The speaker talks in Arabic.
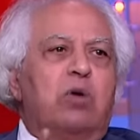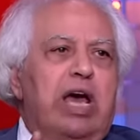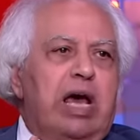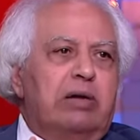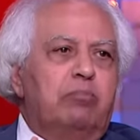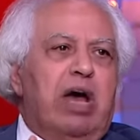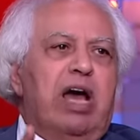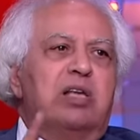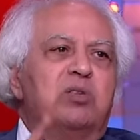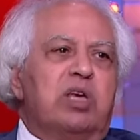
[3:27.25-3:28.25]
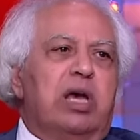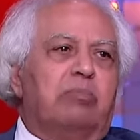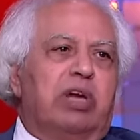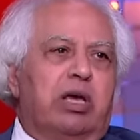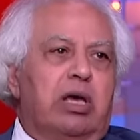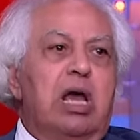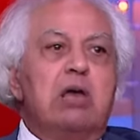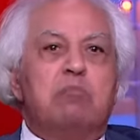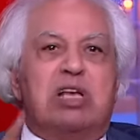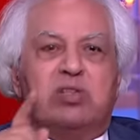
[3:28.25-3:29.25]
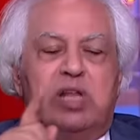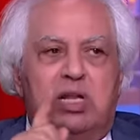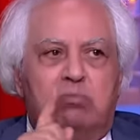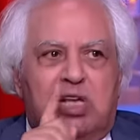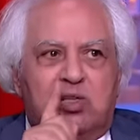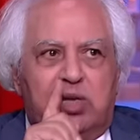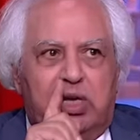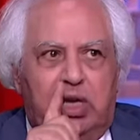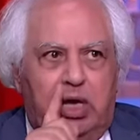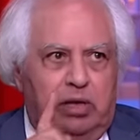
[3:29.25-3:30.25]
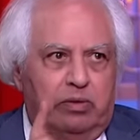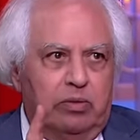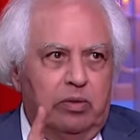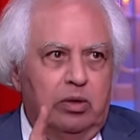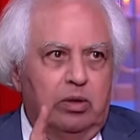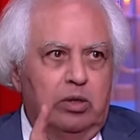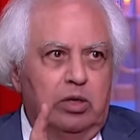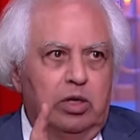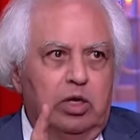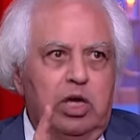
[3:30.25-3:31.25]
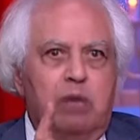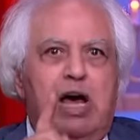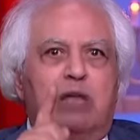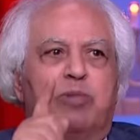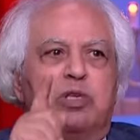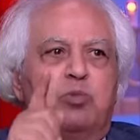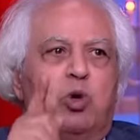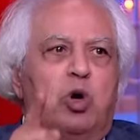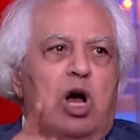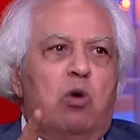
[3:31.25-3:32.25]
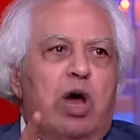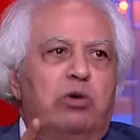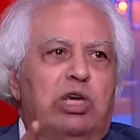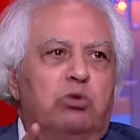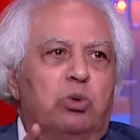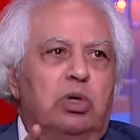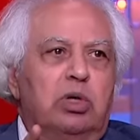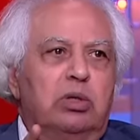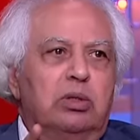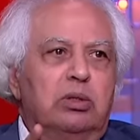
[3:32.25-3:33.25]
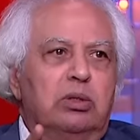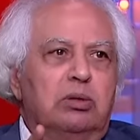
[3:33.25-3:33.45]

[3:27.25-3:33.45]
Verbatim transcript: كان معاه جنسيه امريكيه بس للمصريين يبعت باسبوره او هويته طب ايه سبب